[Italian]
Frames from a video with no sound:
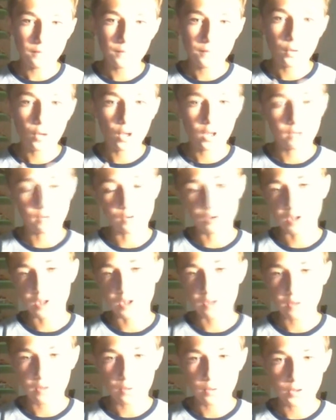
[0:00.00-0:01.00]
Quello che voglio
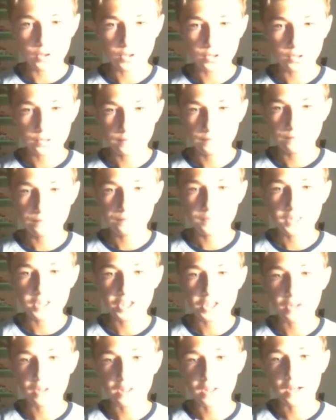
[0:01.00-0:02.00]
dirvi è questo.
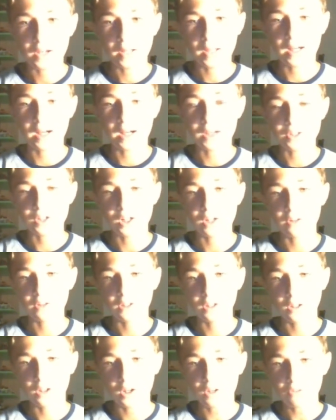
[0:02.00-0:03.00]
Iscrivetevi al canale se non
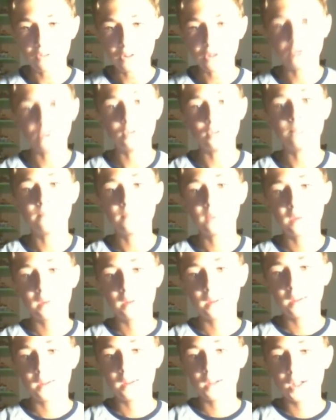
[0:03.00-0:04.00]
l'avete ancora fatto
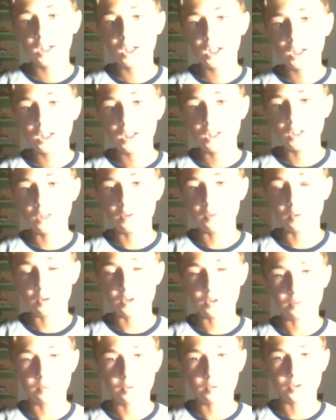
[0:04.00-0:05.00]
e vi
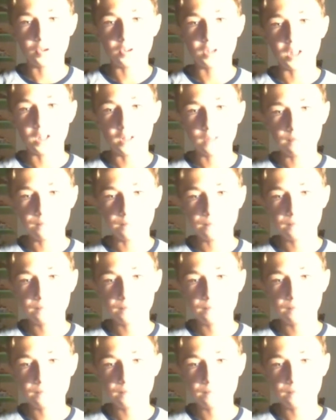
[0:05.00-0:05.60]
cosa posso dire.